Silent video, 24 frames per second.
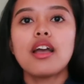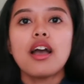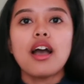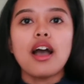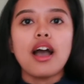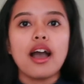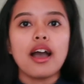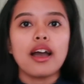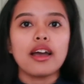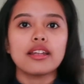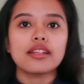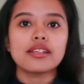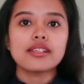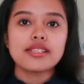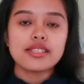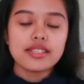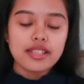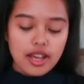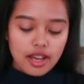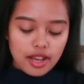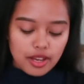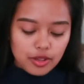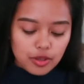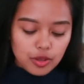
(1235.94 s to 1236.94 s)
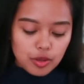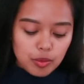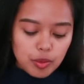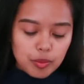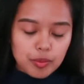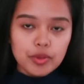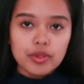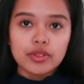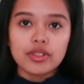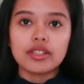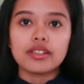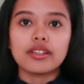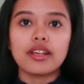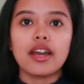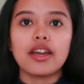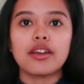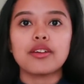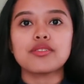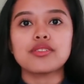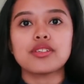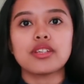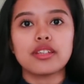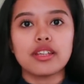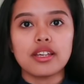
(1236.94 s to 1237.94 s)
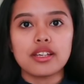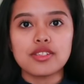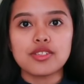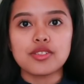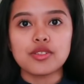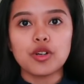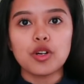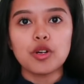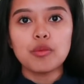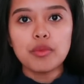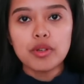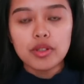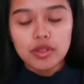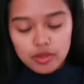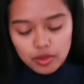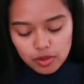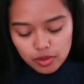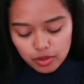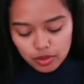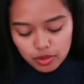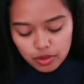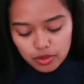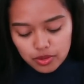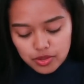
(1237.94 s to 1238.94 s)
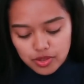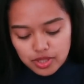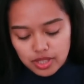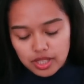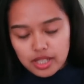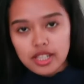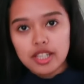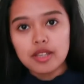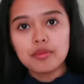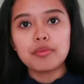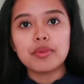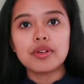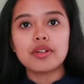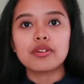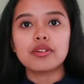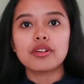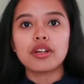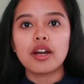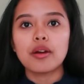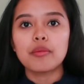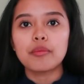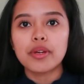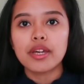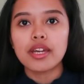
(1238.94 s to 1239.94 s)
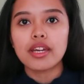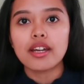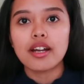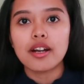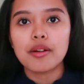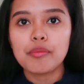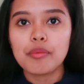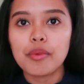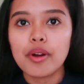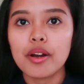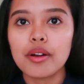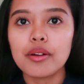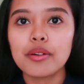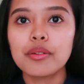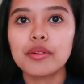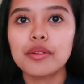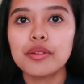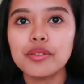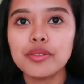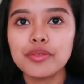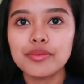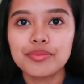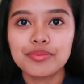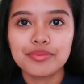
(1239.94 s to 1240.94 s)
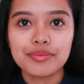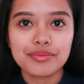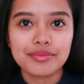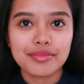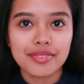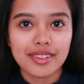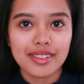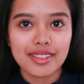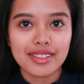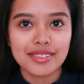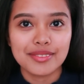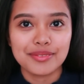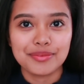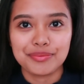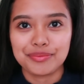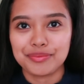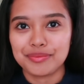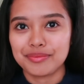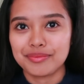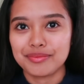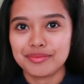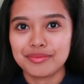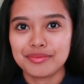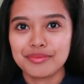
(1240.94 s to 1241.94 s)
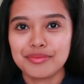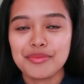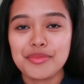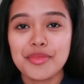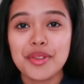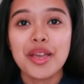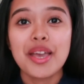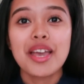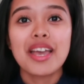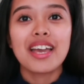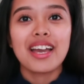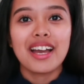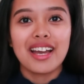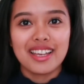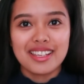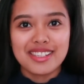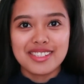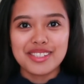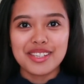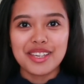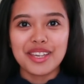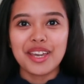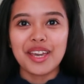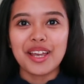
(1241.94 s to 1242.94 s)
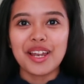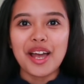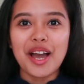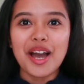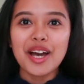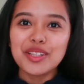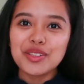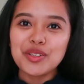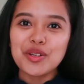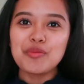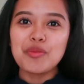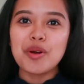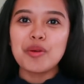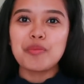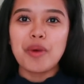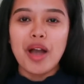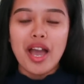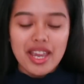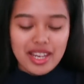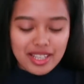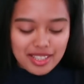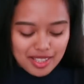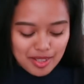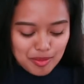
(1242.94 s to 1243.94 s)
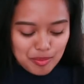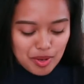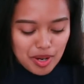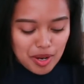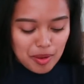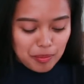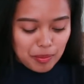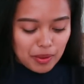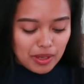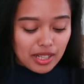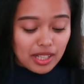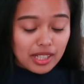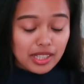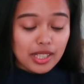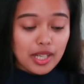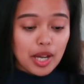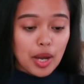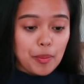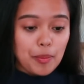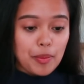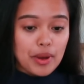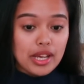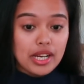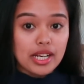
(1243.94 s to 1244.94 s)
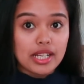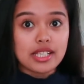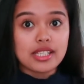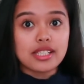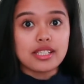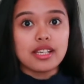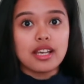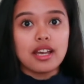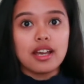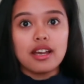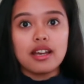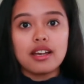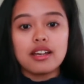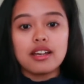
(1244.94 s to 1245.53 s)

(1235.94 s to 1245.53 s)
Aalis tayo, pupunta tayo sa Tesco, mag-grocery, pero naka-makeup ako. Yan. Kasi kailangan ko magpa-ID mga palangga para sa